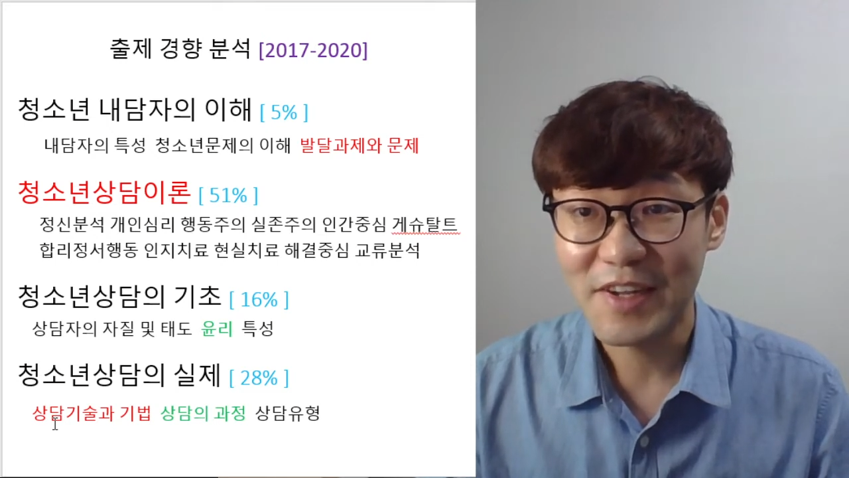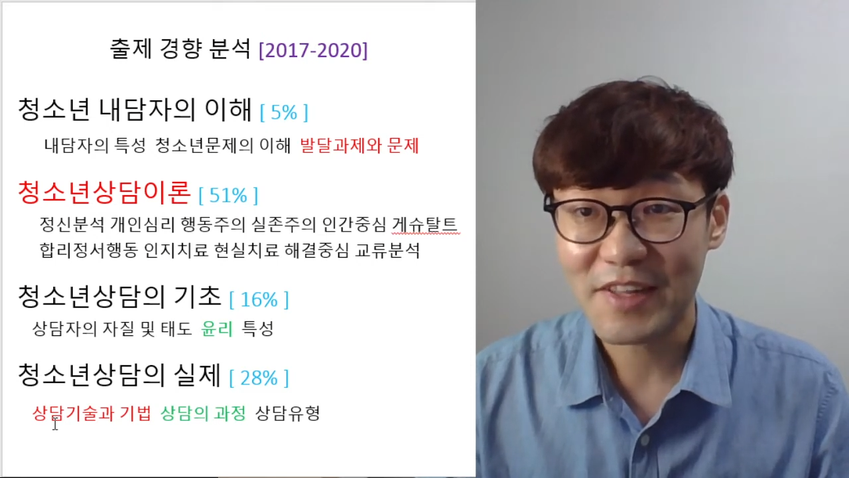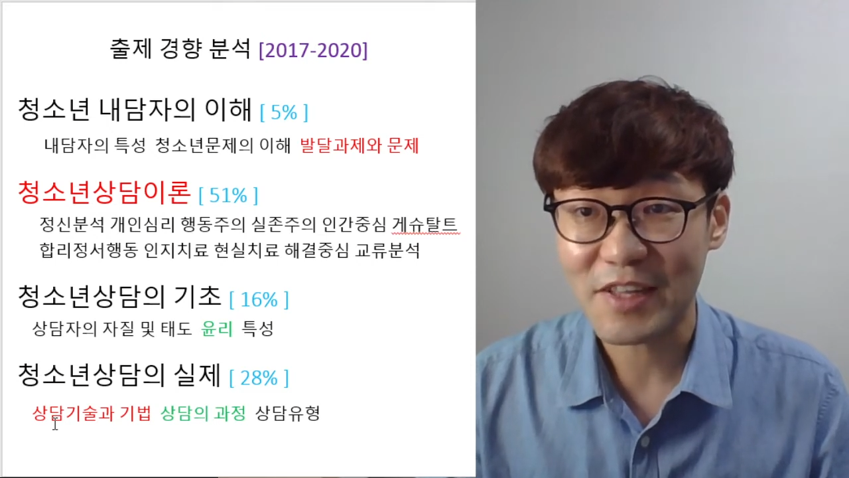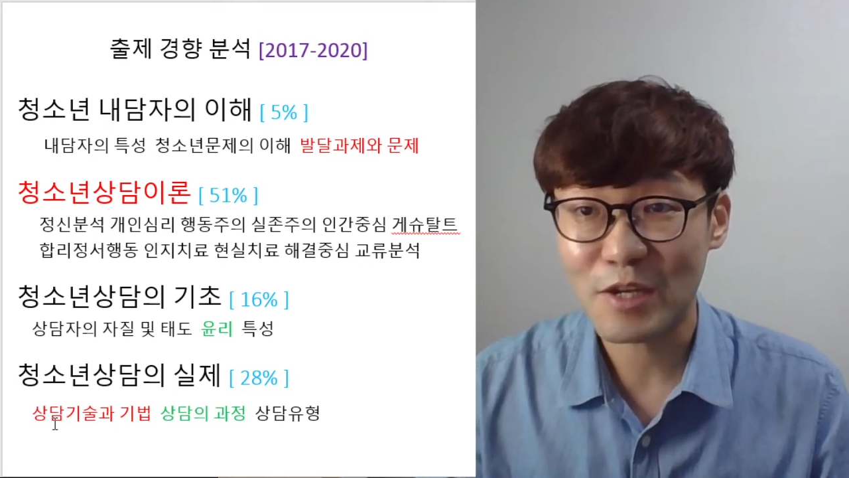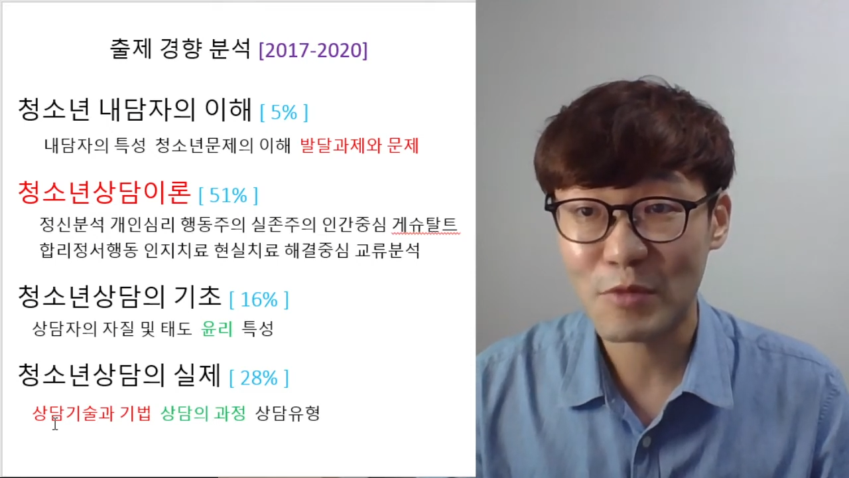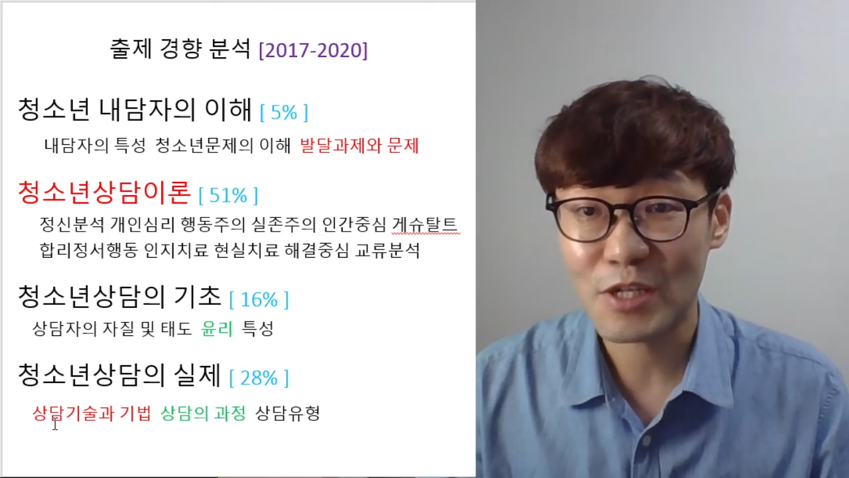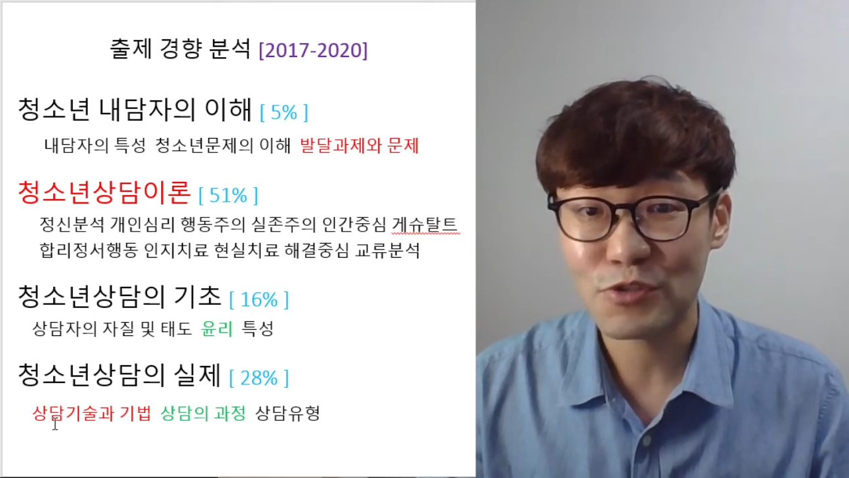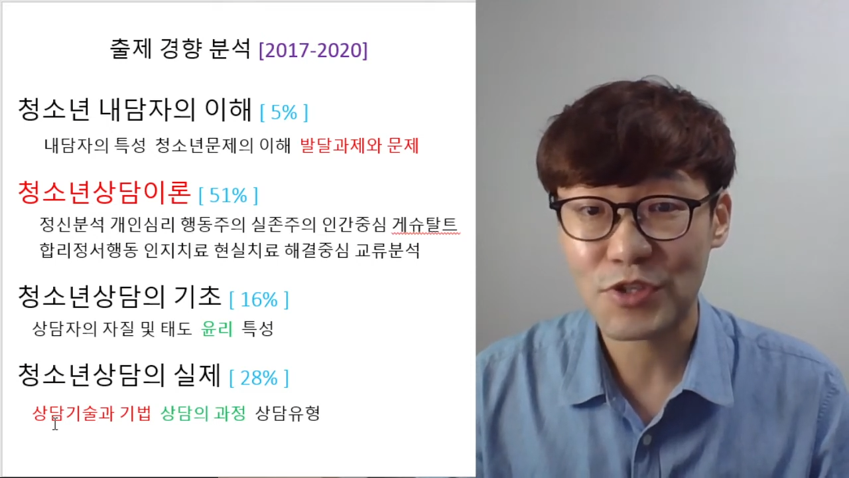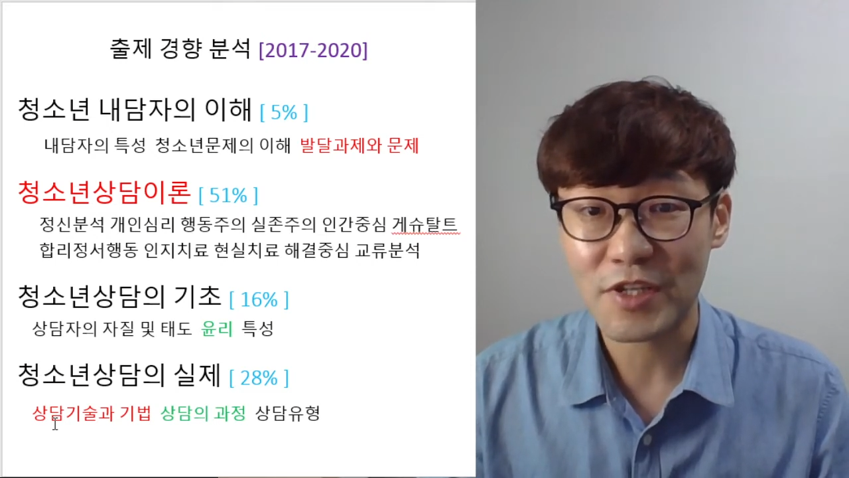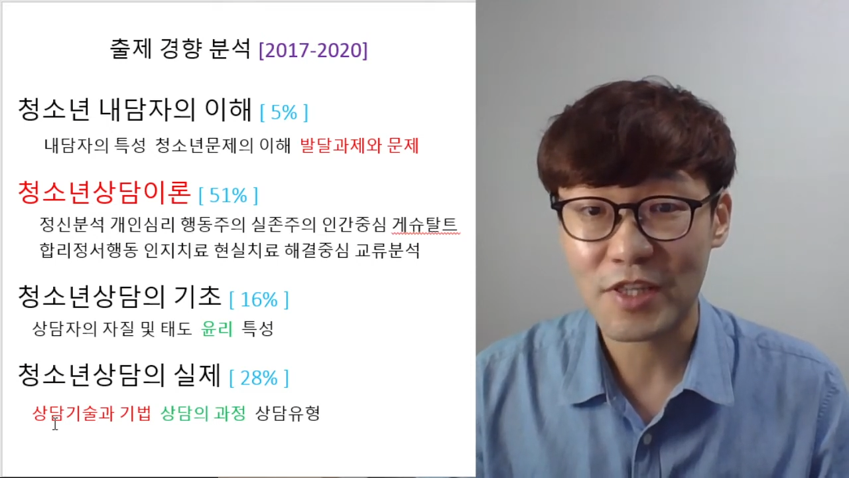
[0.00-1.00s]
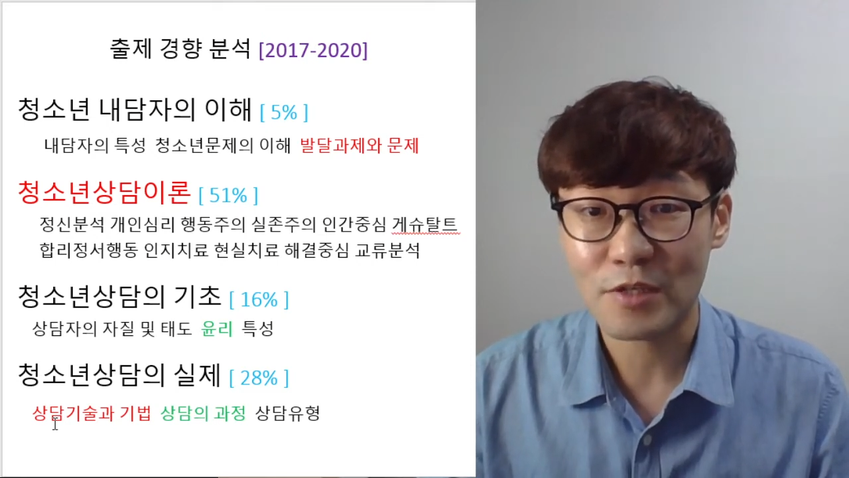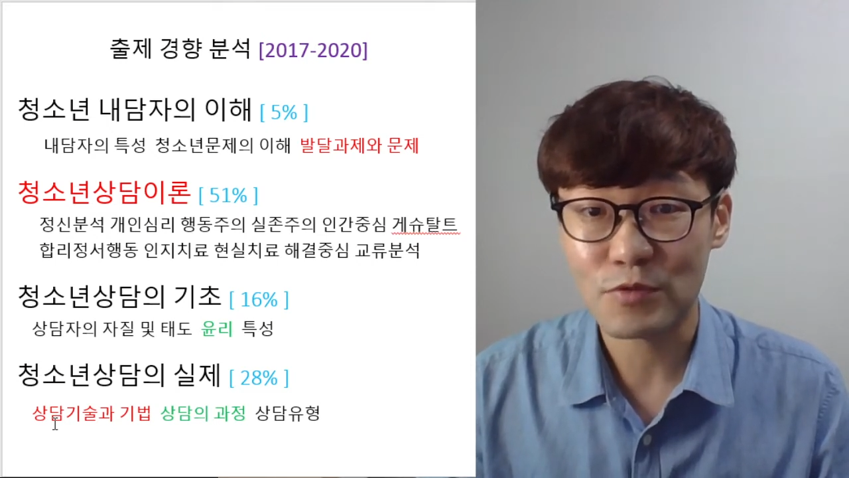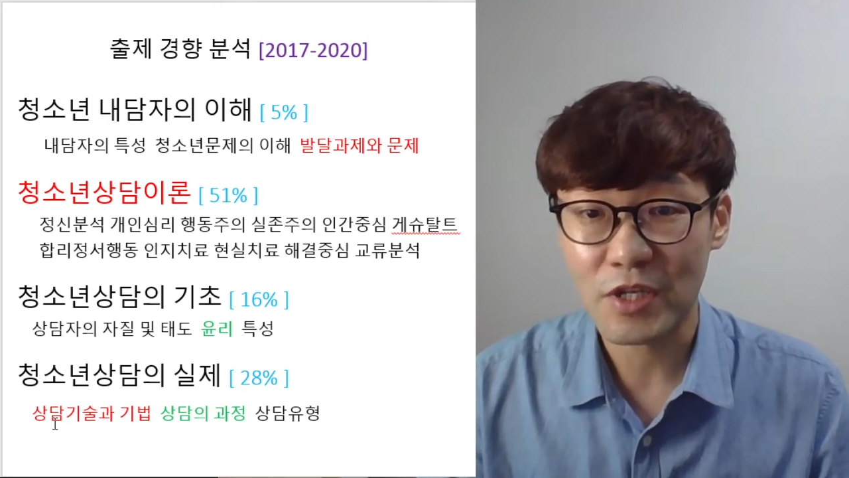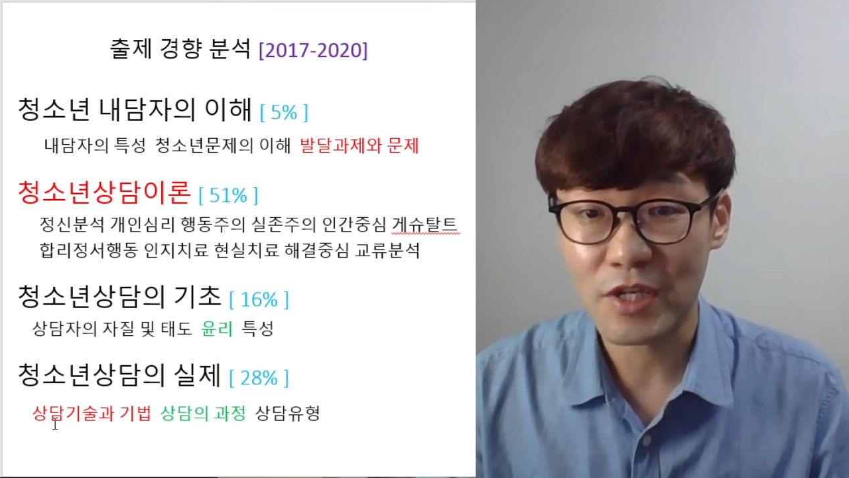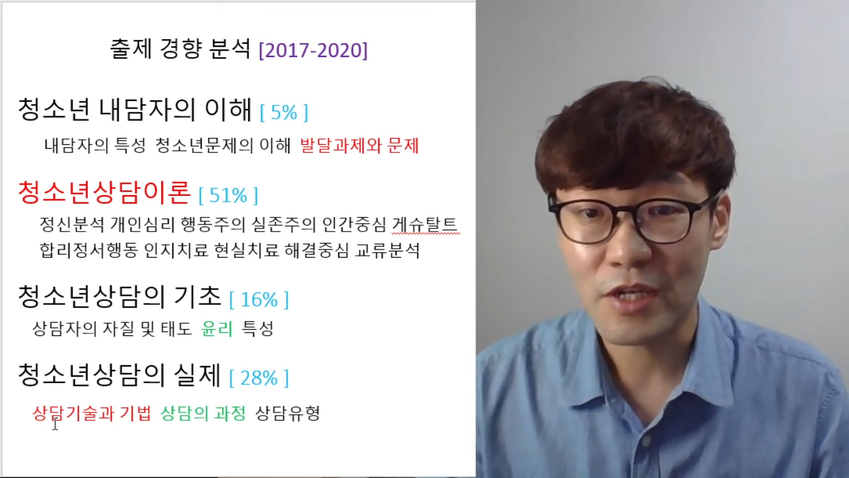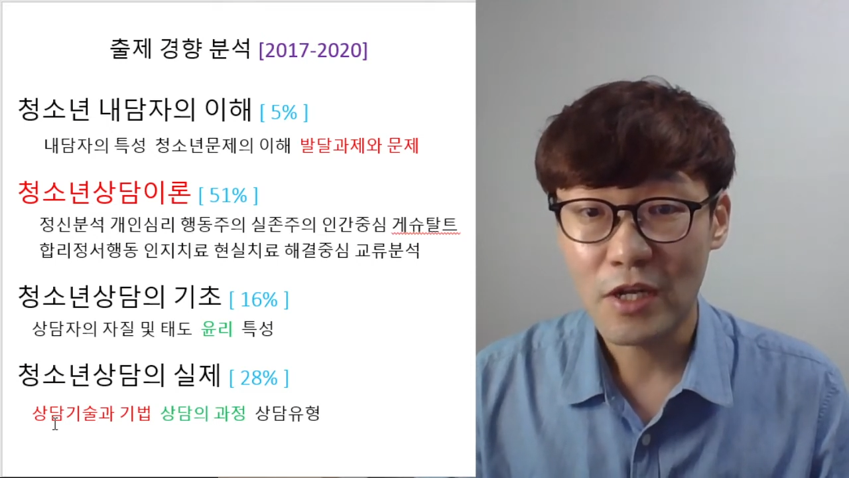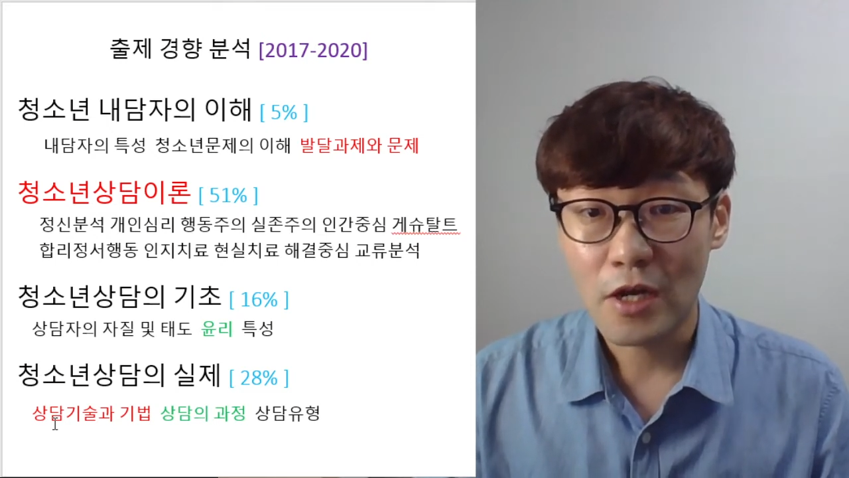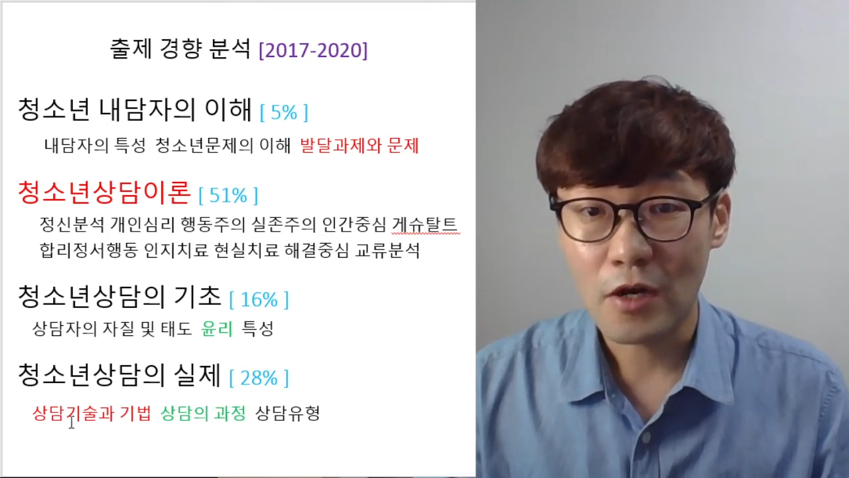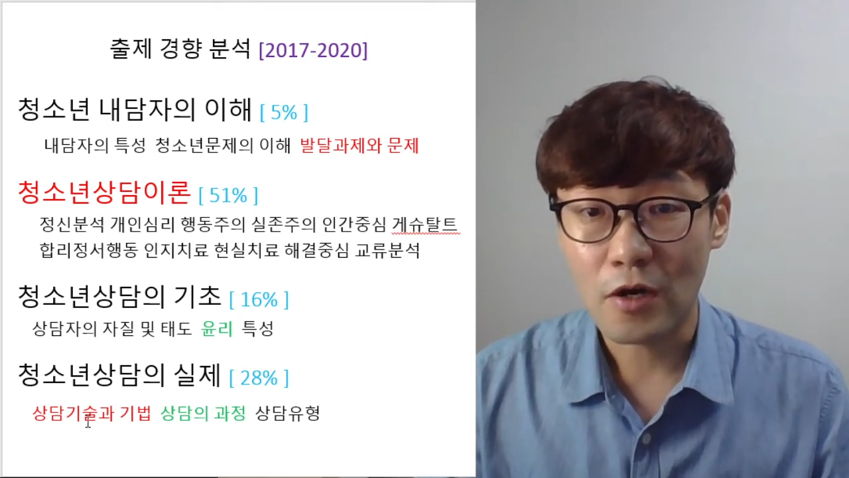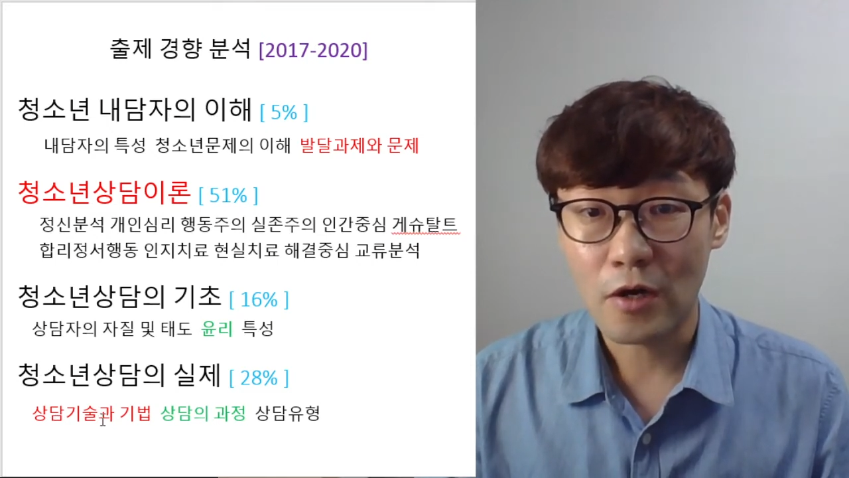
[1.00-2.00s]
상담을 할 수 있기 때문에
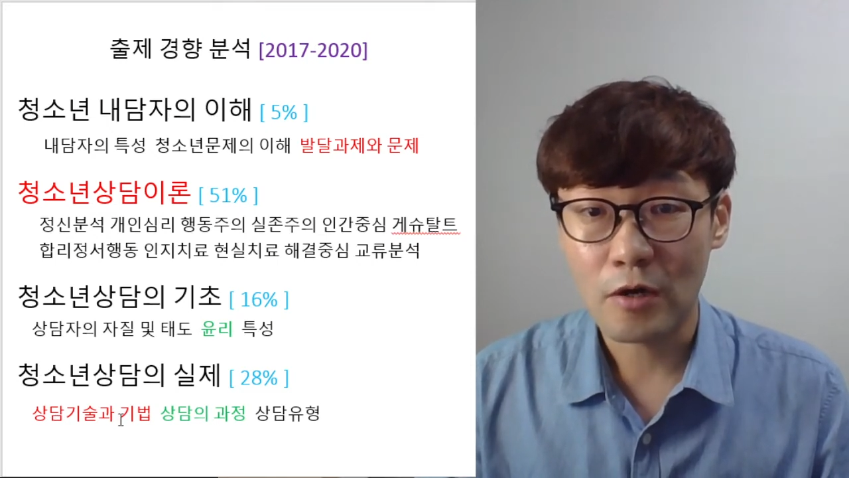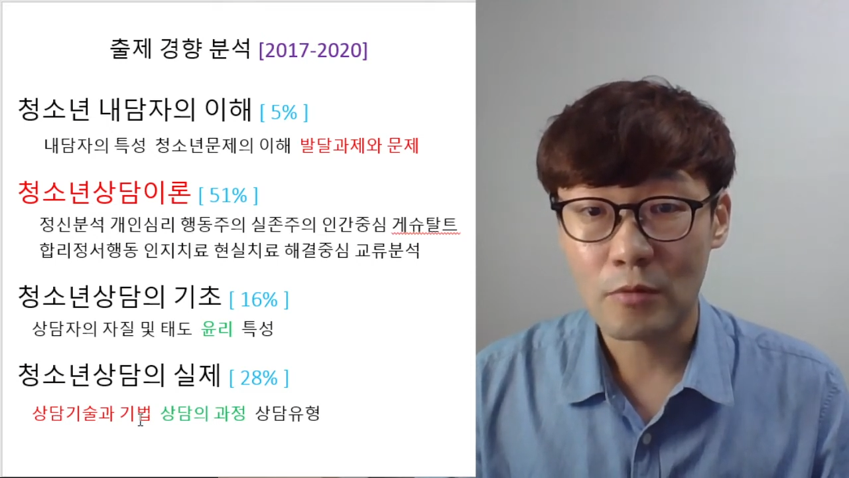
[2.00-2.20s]
어,